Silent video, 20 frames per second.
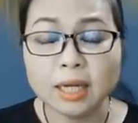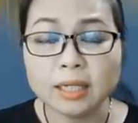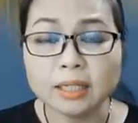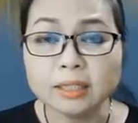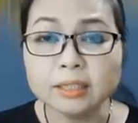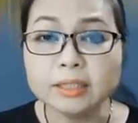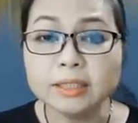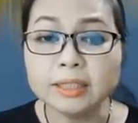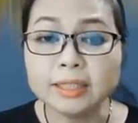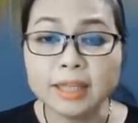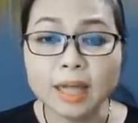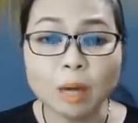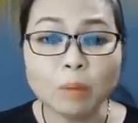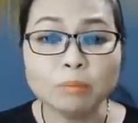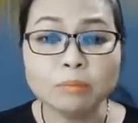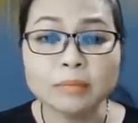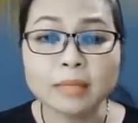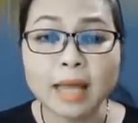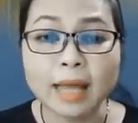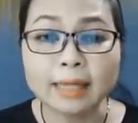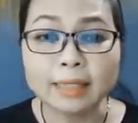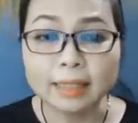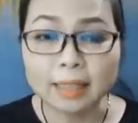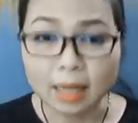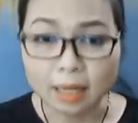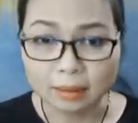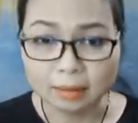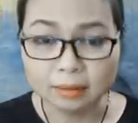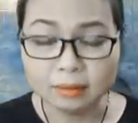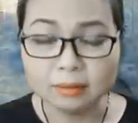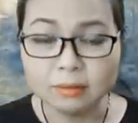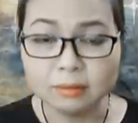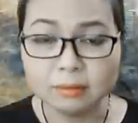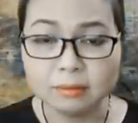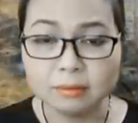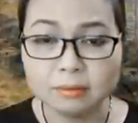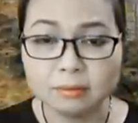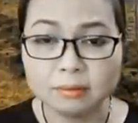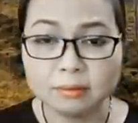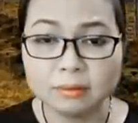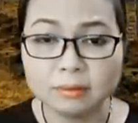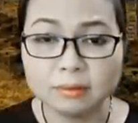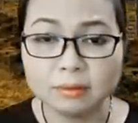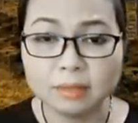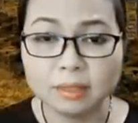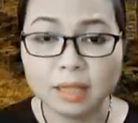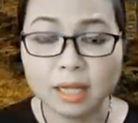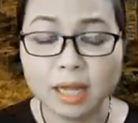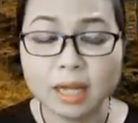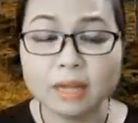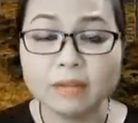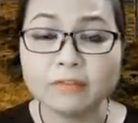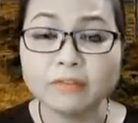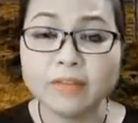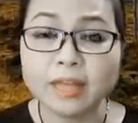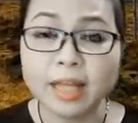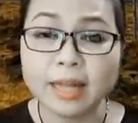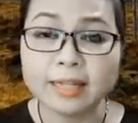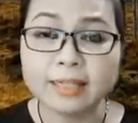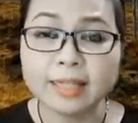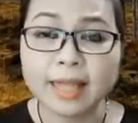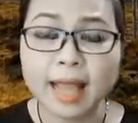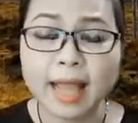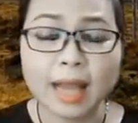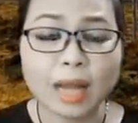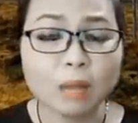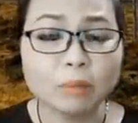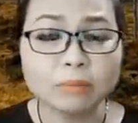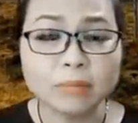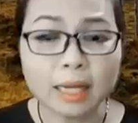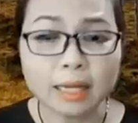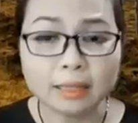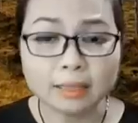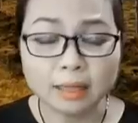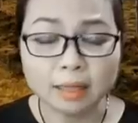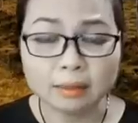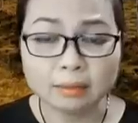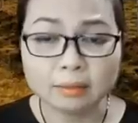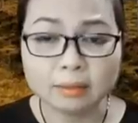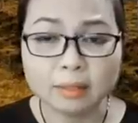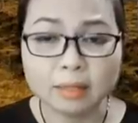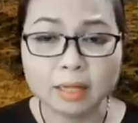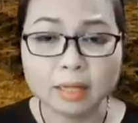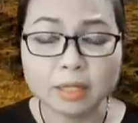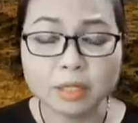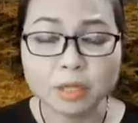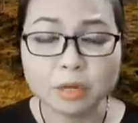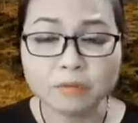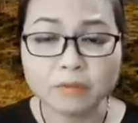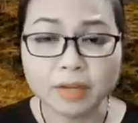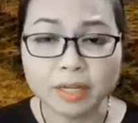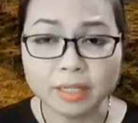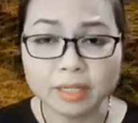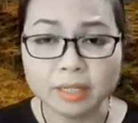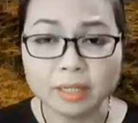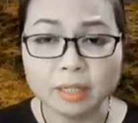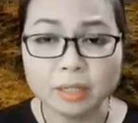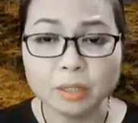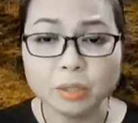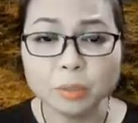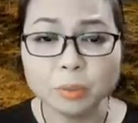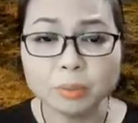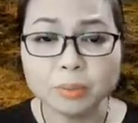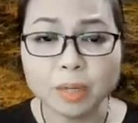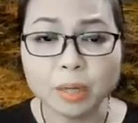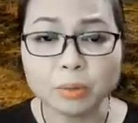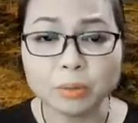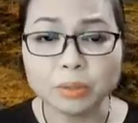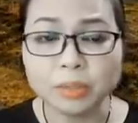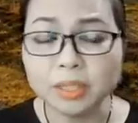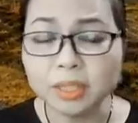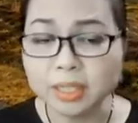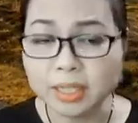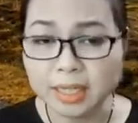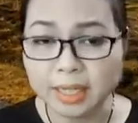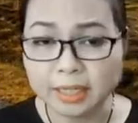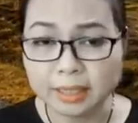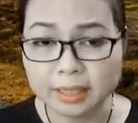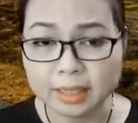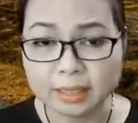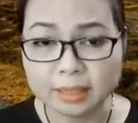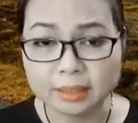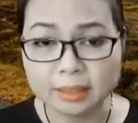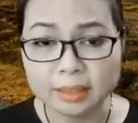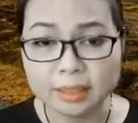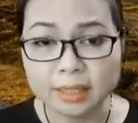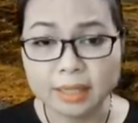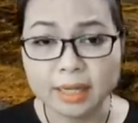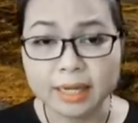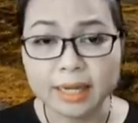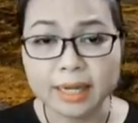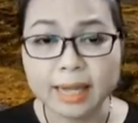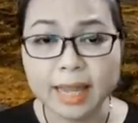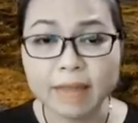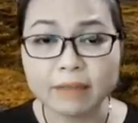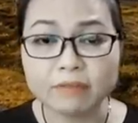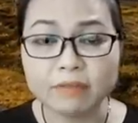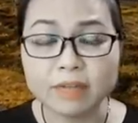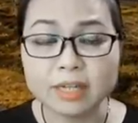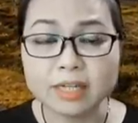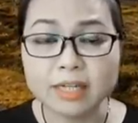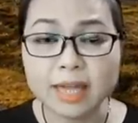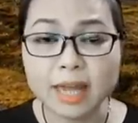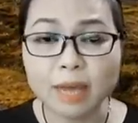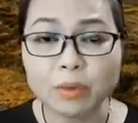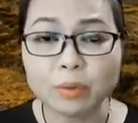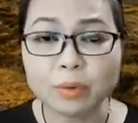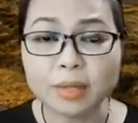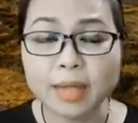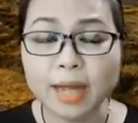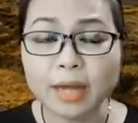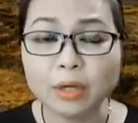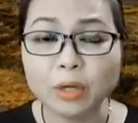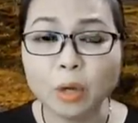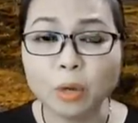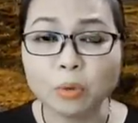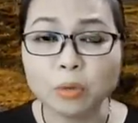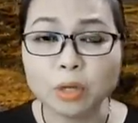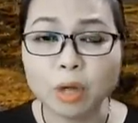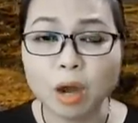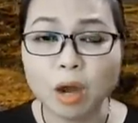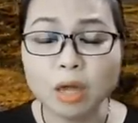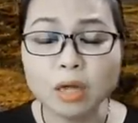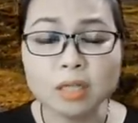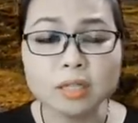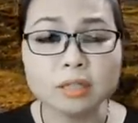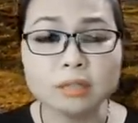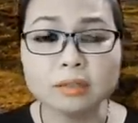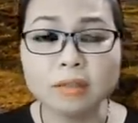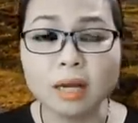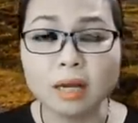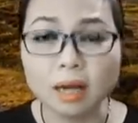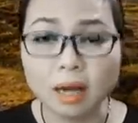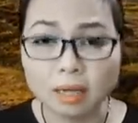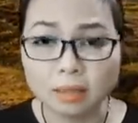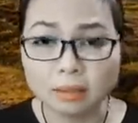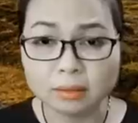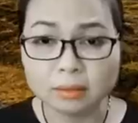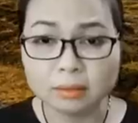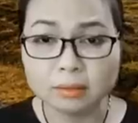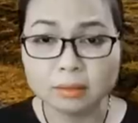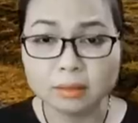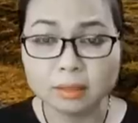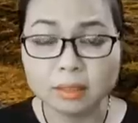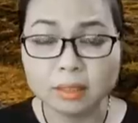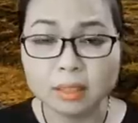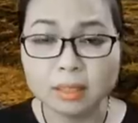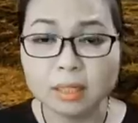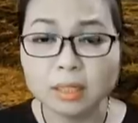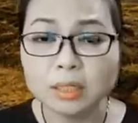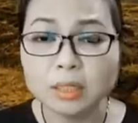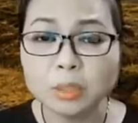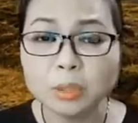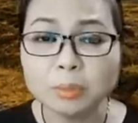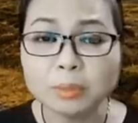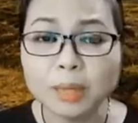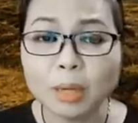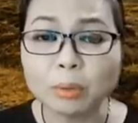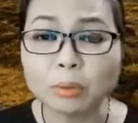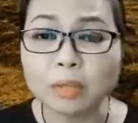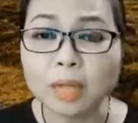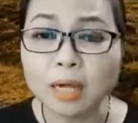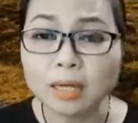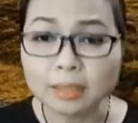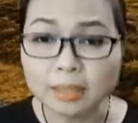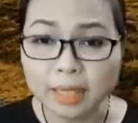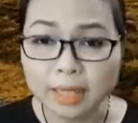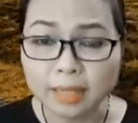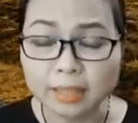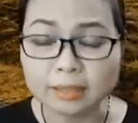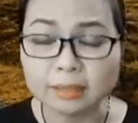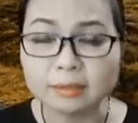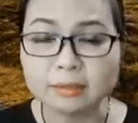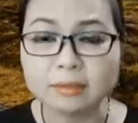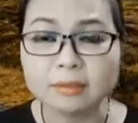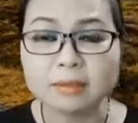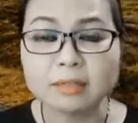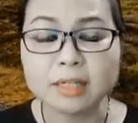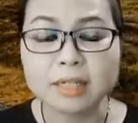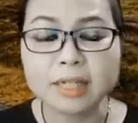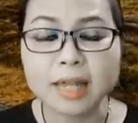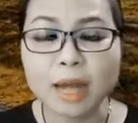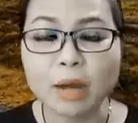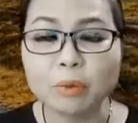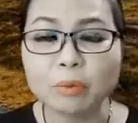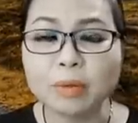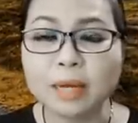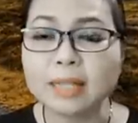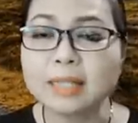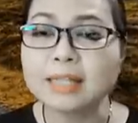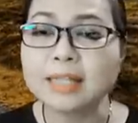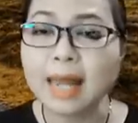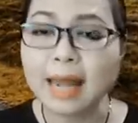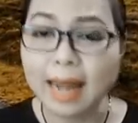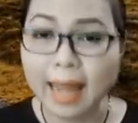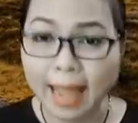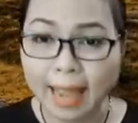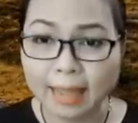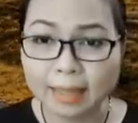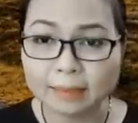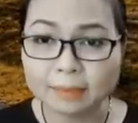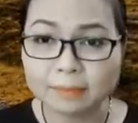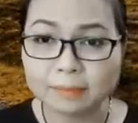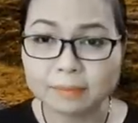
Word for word: người không thành khẩn vì anh ta không thành thật do vậy đầu rất nhiệt tình, càng về sau càng lộ rõ sự thờ ơ. Lúc đầu thân thiện, sau lại xa lạ.